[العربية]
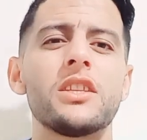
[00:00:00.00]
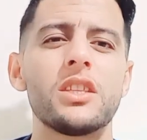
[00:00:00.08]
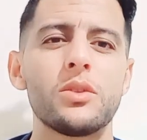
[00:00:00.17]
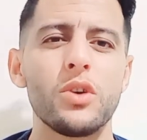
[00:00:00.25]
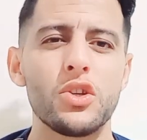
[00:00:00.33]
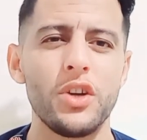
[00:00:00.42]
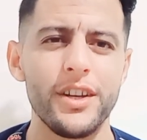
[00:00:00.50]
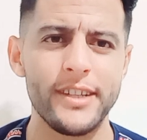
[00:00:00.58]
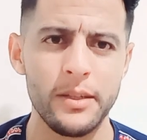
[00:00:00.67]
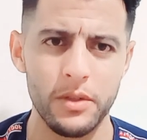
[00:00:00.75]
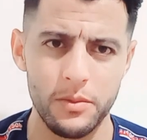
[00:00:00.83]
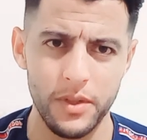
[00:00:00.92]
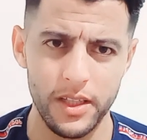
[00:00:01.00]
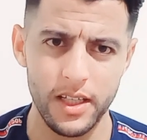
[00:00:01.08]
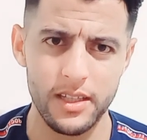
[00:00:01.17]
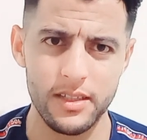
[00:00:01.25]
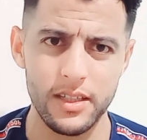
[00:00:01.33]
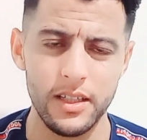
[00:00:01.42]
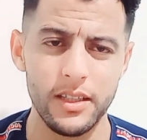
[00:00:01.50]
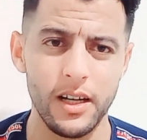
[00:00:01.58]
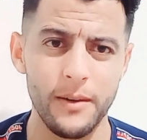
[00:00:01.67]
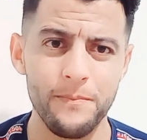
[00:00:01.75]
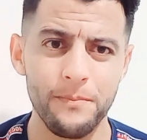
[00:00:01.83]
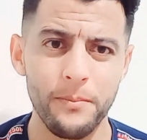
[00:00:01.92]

الزواج عجبت بيه ديك السيده